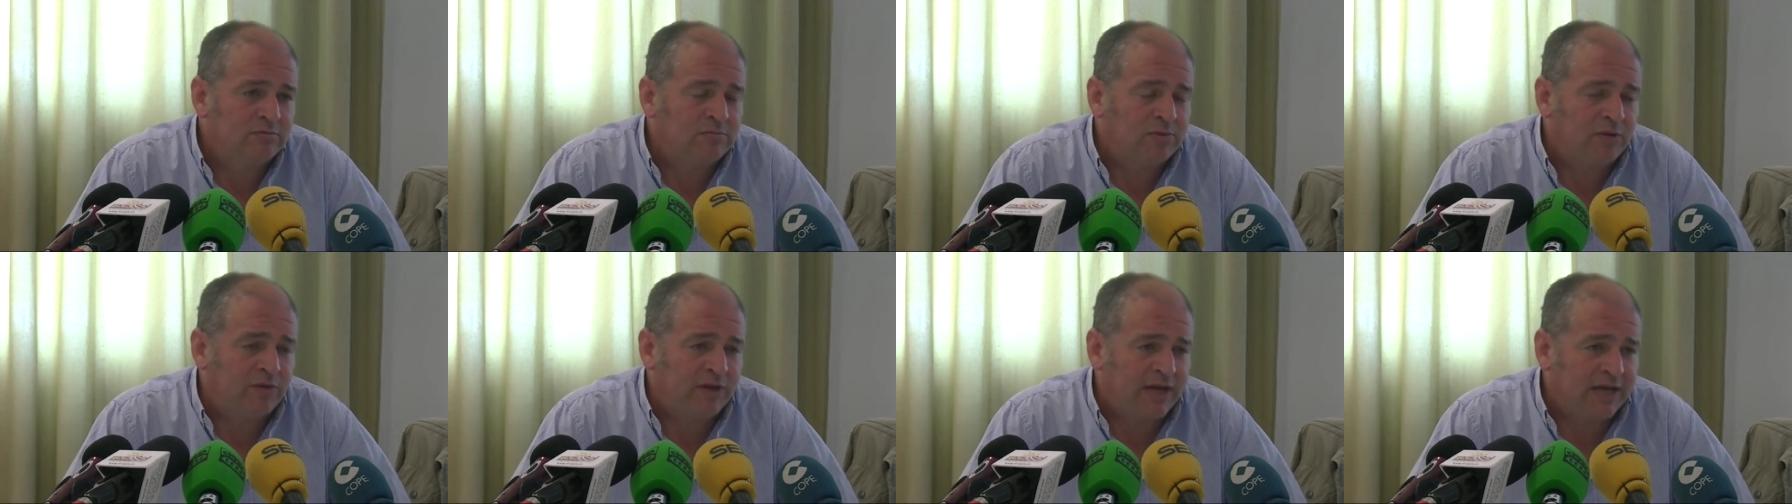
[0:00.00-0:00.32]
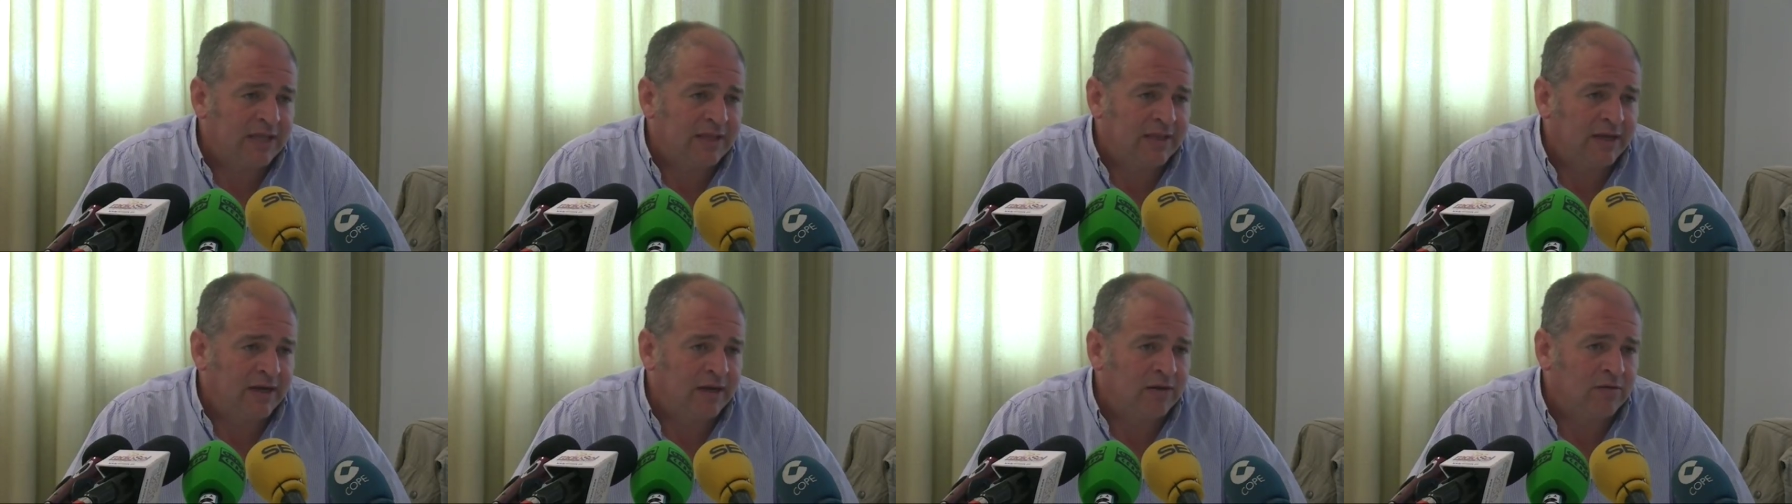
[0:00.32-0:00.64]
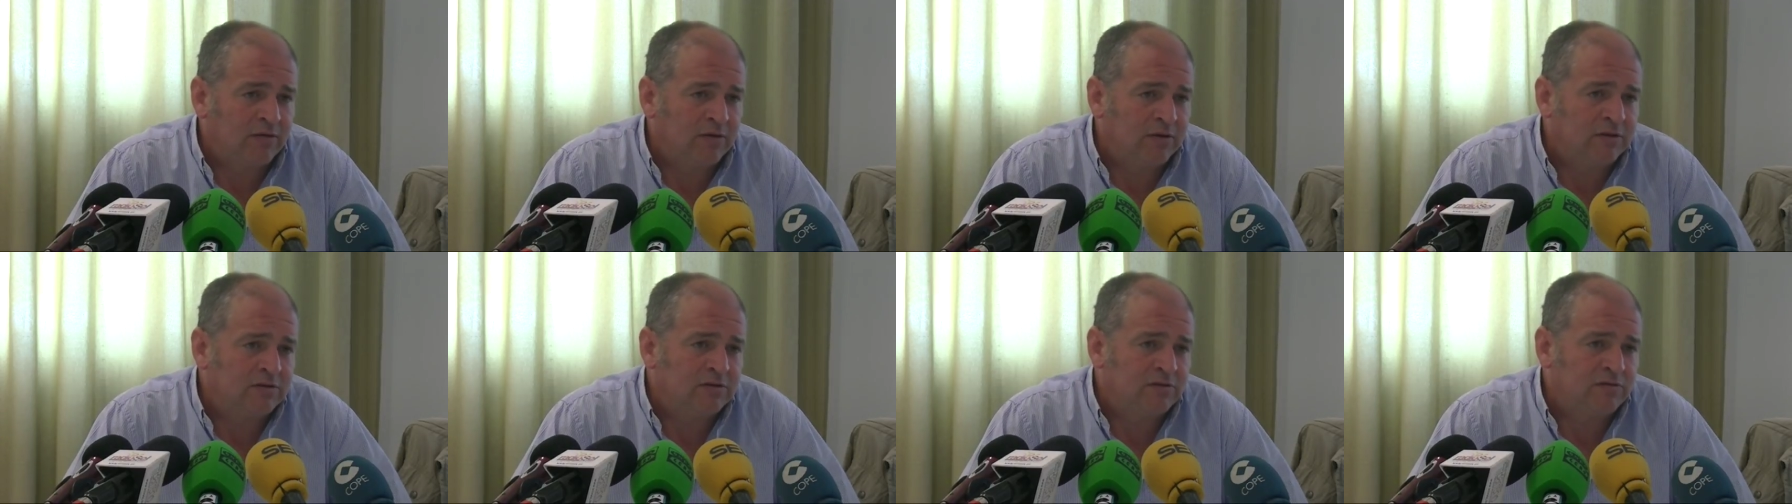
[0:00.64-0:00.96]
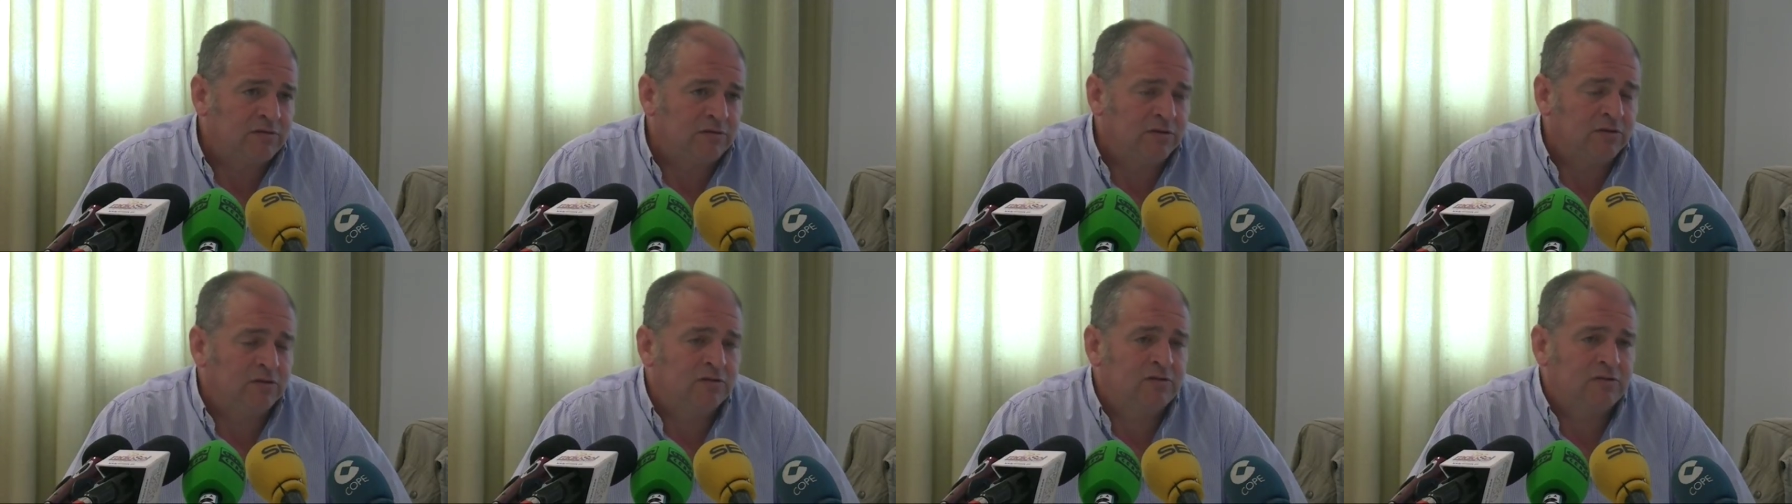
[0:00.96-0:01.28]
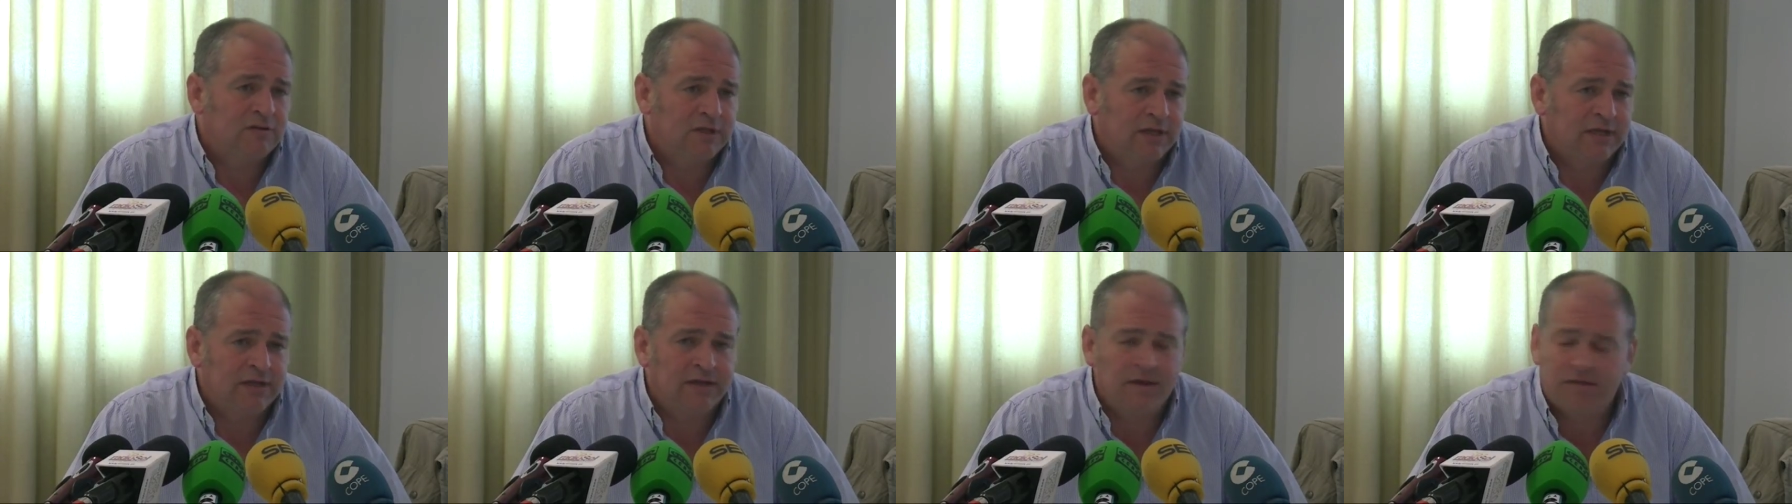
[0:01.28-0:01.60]
podría tener con esos
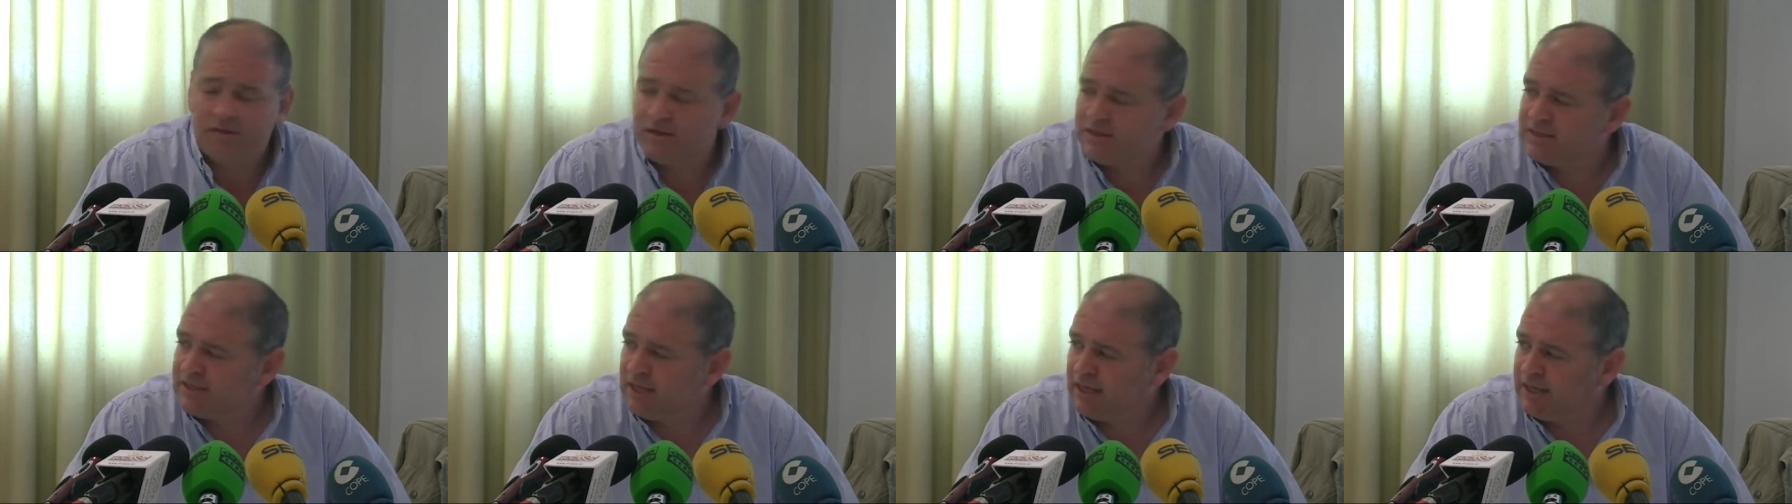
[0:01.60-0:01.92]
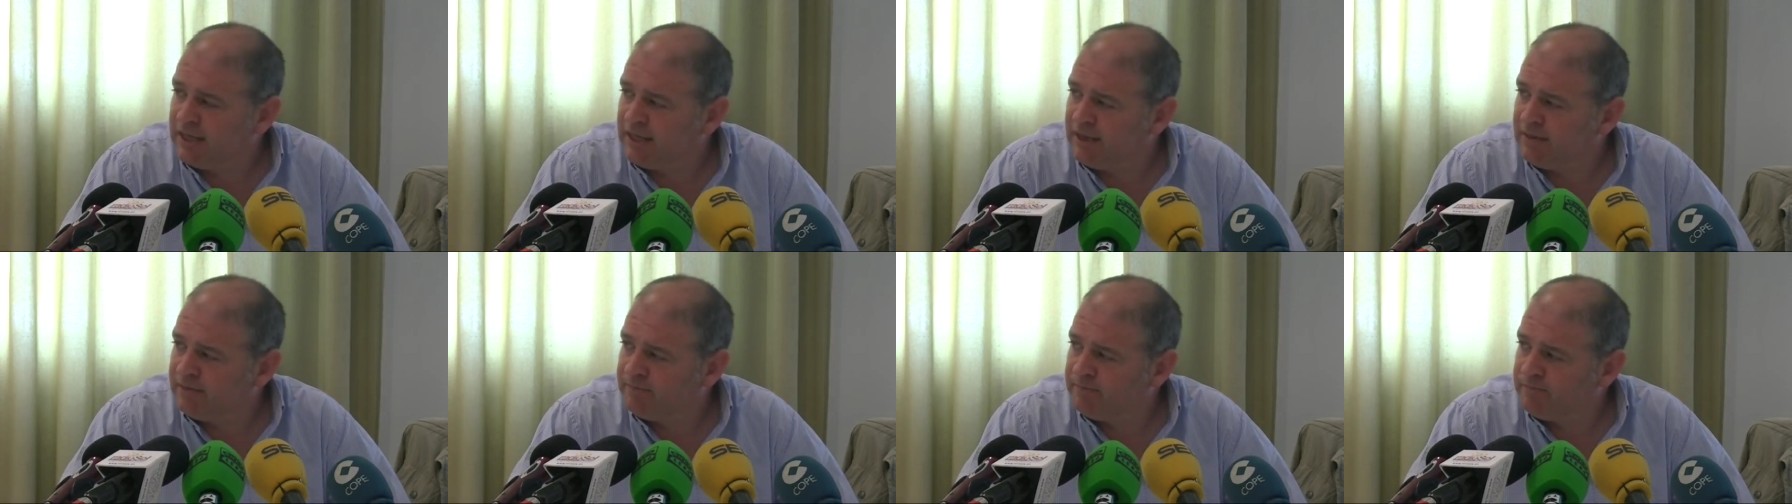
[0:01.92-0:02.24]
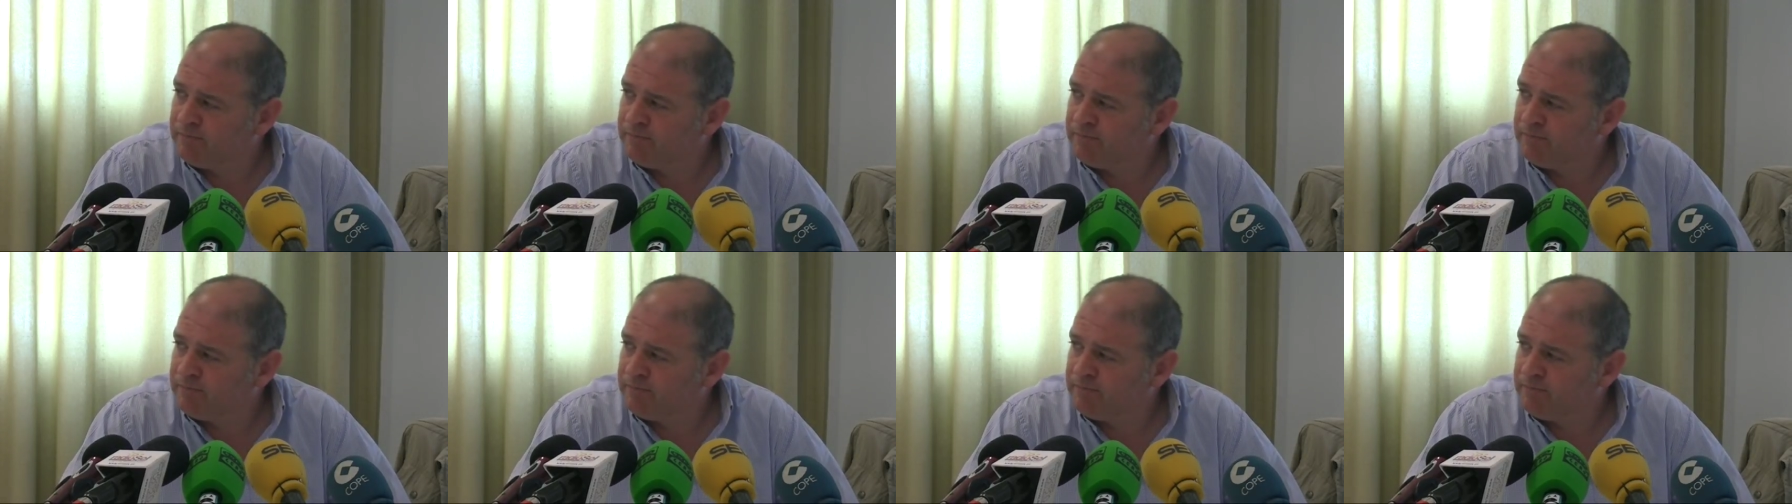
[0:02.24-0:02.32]
fondos es necesaria.